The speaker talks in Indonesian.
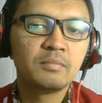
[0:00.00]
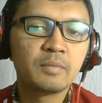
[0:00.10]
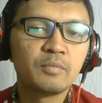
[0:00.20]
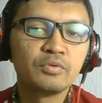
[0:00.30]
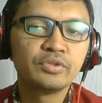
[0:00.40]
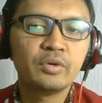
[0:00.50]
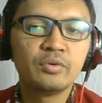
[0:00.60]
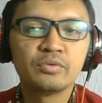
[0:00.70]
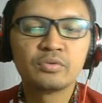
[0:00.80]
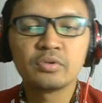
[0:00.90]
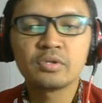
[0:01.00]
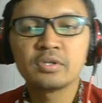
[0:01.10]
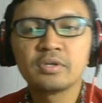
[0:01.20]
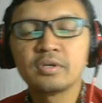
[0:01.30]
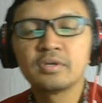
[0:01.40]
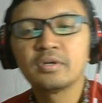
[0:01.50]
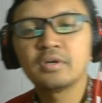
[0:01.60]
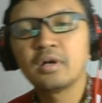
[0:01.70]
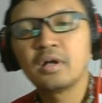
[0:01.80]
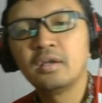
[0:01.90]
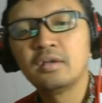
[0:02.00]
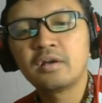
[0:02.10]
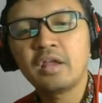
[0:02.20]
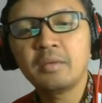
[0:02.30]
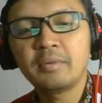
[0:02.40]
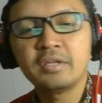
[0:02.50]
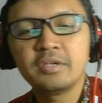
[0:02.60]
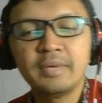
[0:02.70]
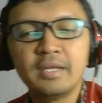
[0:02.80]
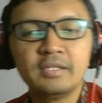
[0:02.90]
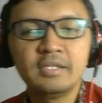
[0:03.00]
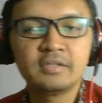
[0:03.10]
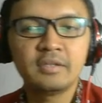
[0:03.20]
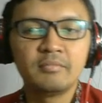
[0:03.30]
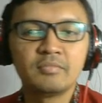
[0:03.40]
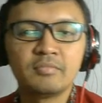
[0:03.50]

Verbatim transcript: berfungsi untuk learning management system